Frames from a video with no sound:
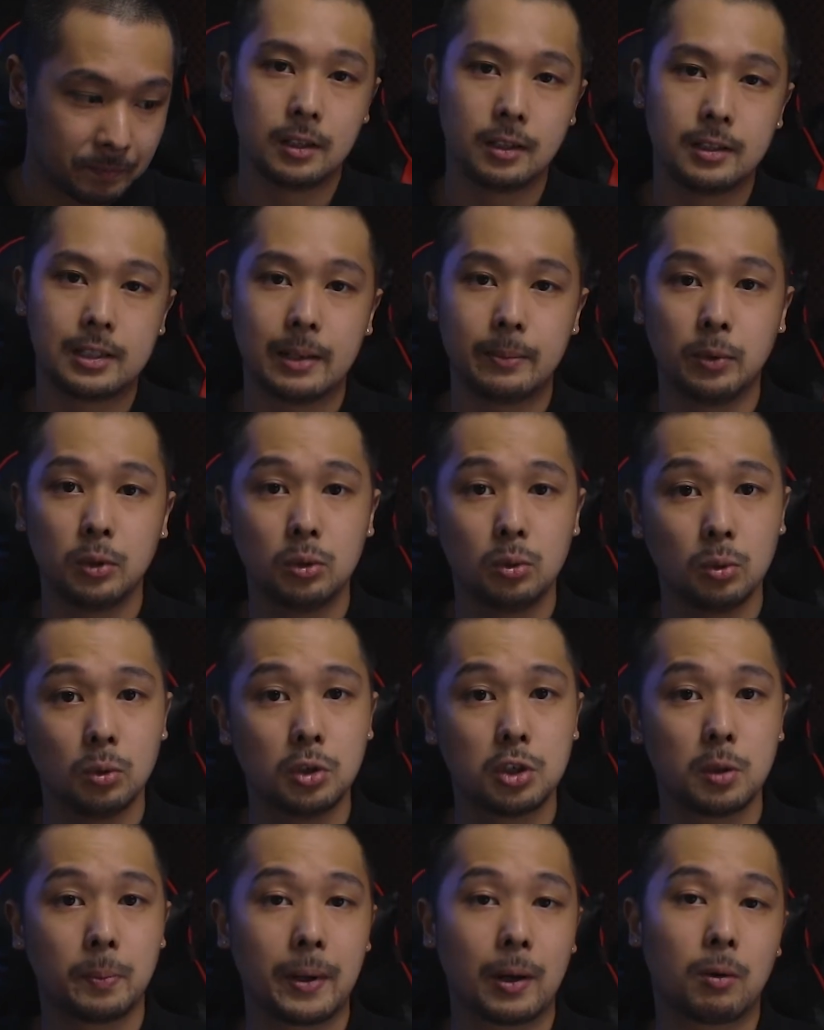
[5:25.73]
Isso é muito
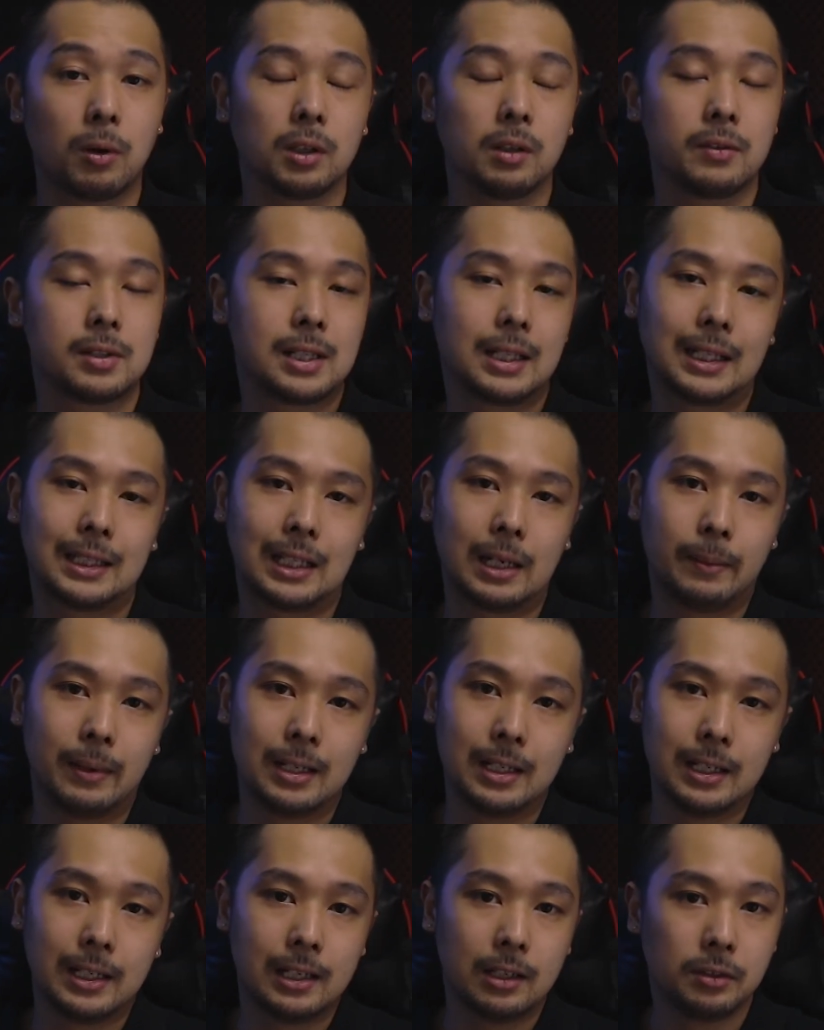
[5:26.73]
útil para quando você está
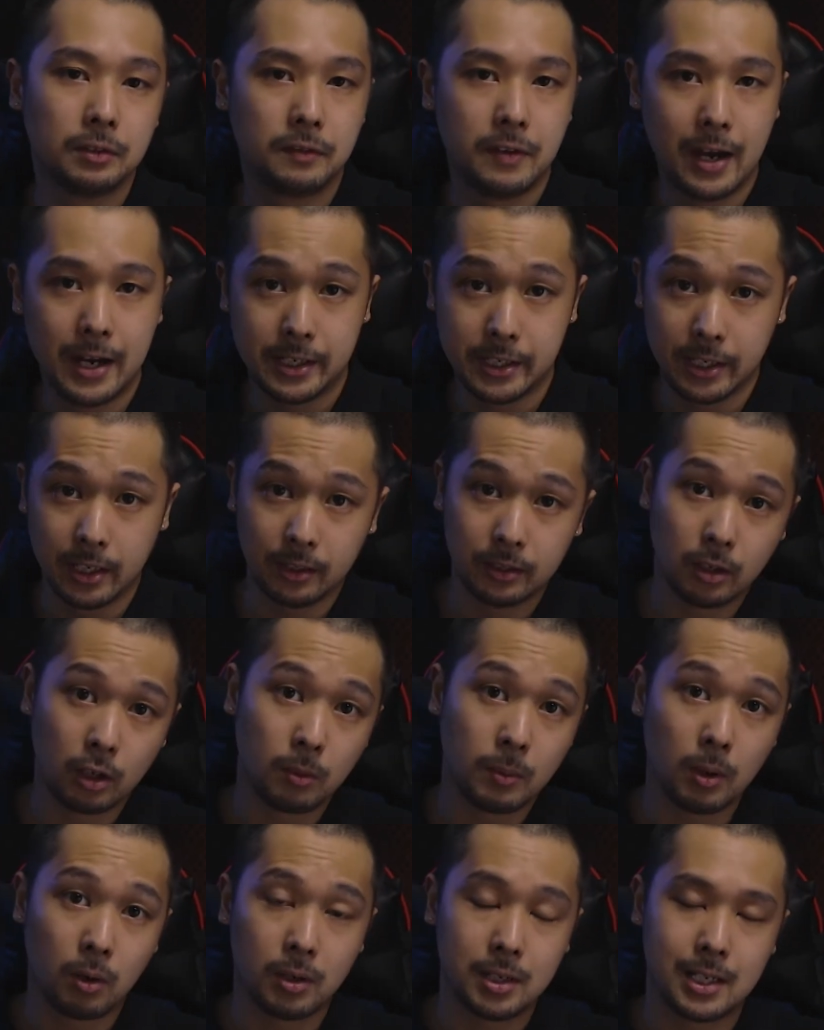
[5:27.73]
trabalhando, viajando,
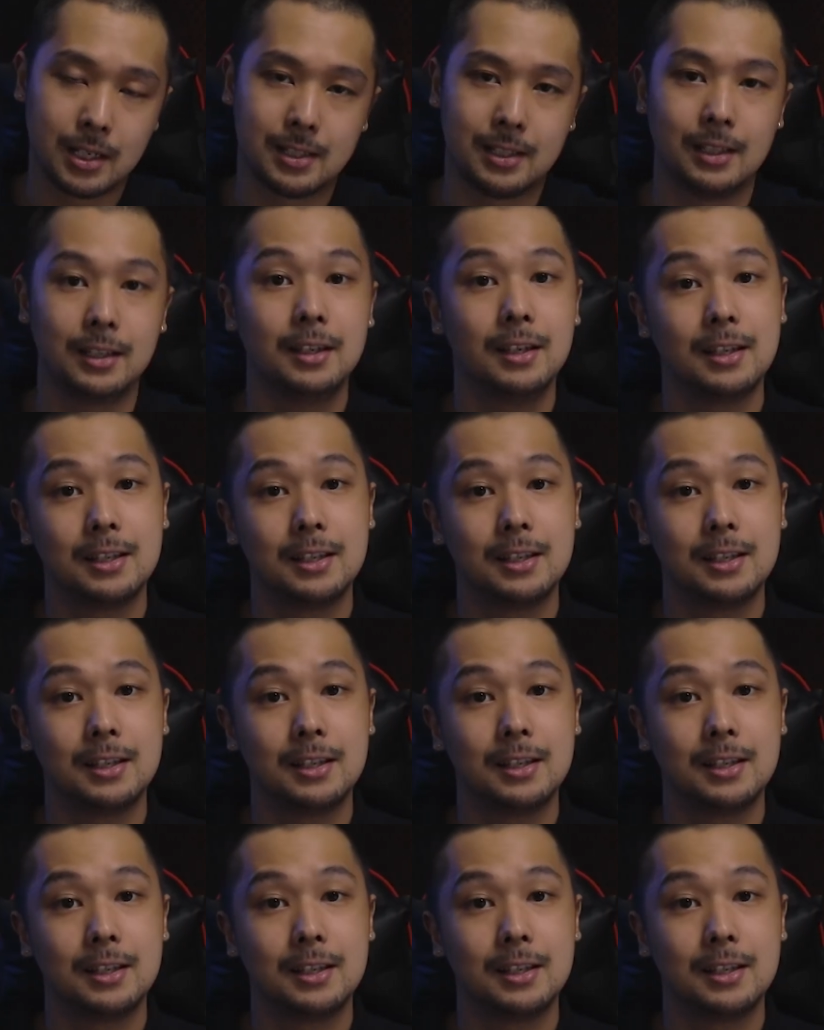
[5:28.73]
alguma coisa assim.